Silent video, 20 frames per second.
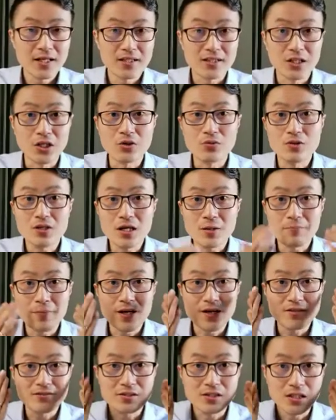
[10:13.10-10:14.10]
能够让别
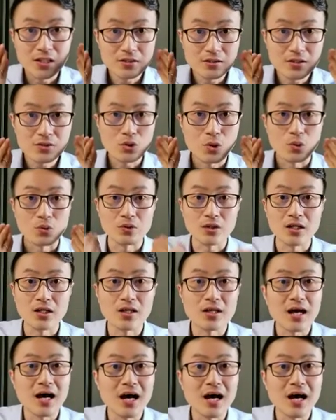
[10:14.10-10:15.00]
人听得懂的